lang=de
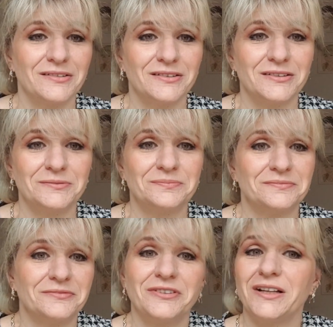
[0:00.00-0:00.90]

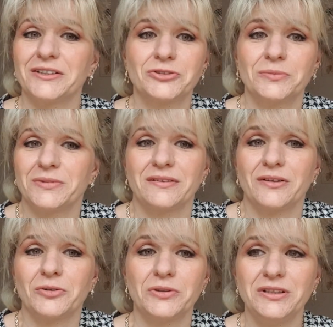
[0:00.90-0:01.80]
Ähm, vielleicht kommt es
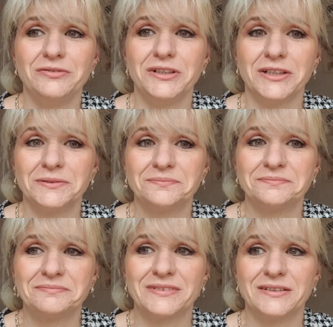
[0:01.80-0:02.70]
ja auch nie wieder.
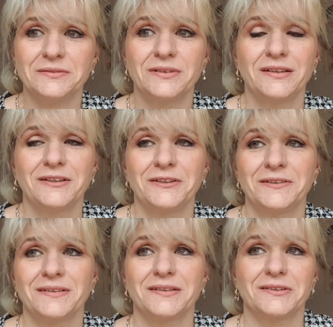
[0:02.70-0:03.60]
Ne?
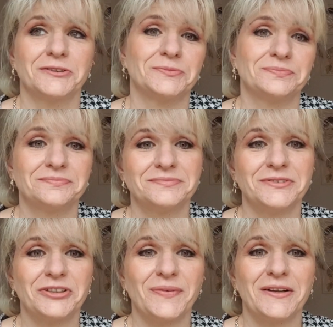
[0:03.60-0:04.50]
Ja,
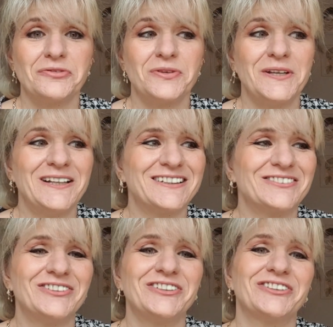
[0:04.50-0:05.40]
das war ein Fehler,
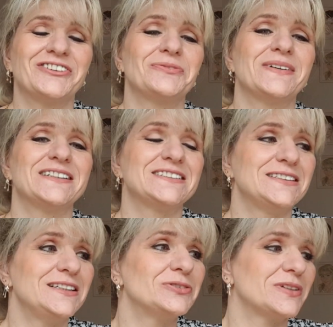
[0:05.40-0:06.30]
das wollte ich euch mal
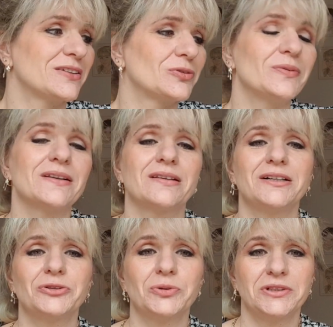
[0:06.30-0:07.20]
erzählen und dass sowas
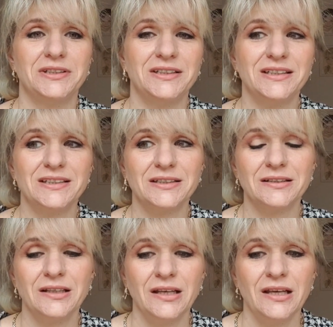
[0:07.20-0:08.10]
halt durch
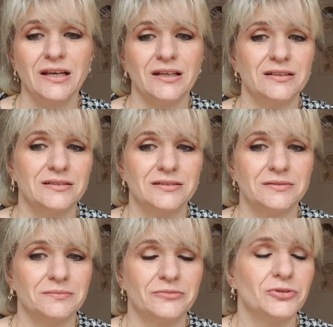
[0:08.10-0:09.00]
Diäten
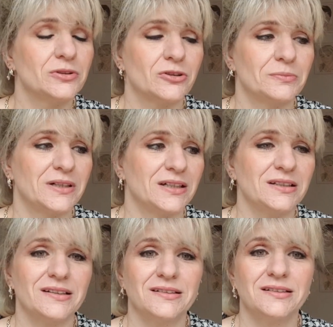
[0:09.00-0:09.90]
ähm, vorkommen
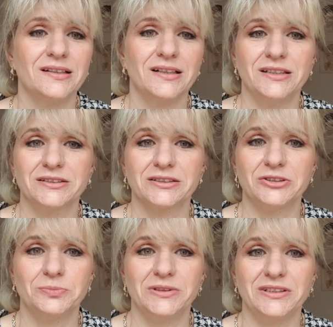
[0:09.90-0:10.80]
kann, dass sich da
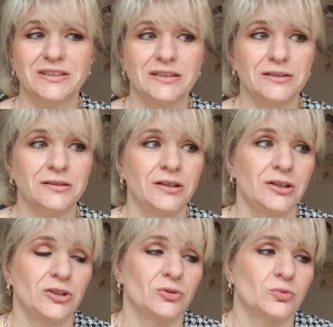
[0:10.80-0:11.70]
Gallengries bildet. Ne?
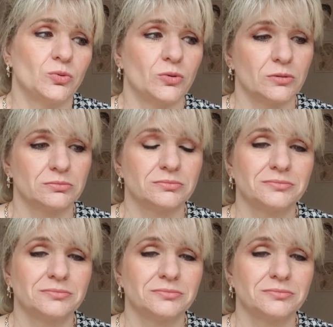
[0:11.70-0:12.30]
So.